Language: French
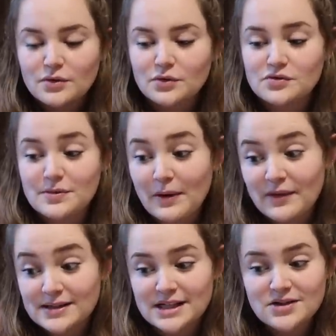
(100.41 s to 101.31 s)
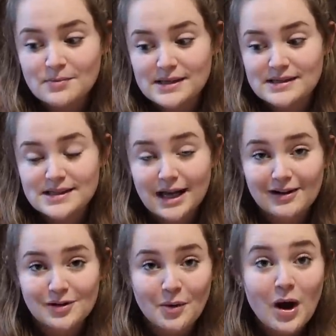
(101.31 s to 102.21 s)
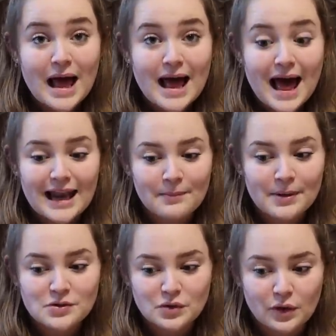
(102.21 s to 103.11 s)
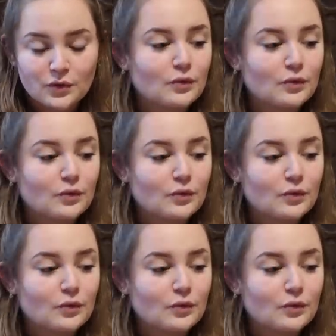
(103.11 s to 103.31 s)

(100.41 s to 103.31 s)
Donc je vais pas faire ça, je vais passer directement à la peinture.